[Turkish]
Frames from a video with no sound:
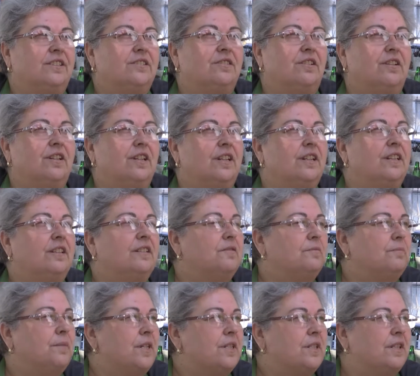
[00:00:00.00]
Sonra
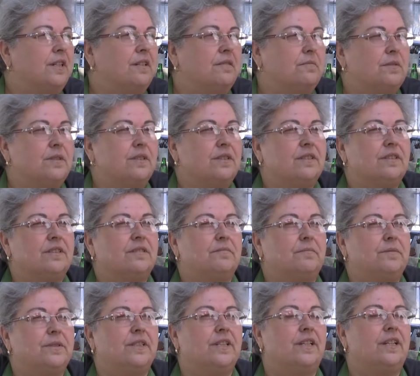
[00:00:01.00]
başkanımız
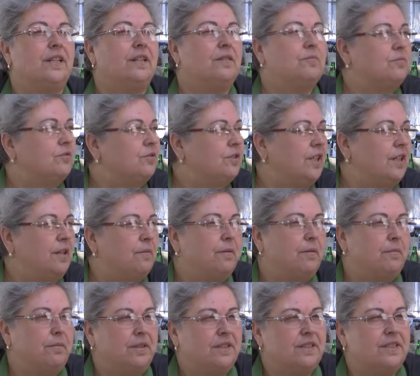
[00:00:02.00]
bize burada
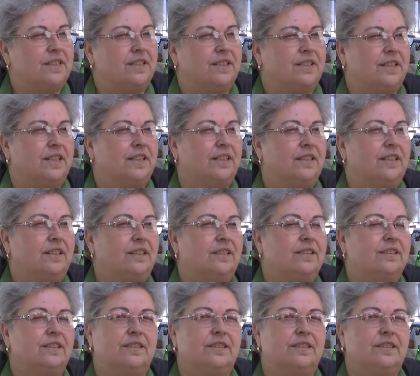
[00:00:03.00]
yapabilirsin dedi.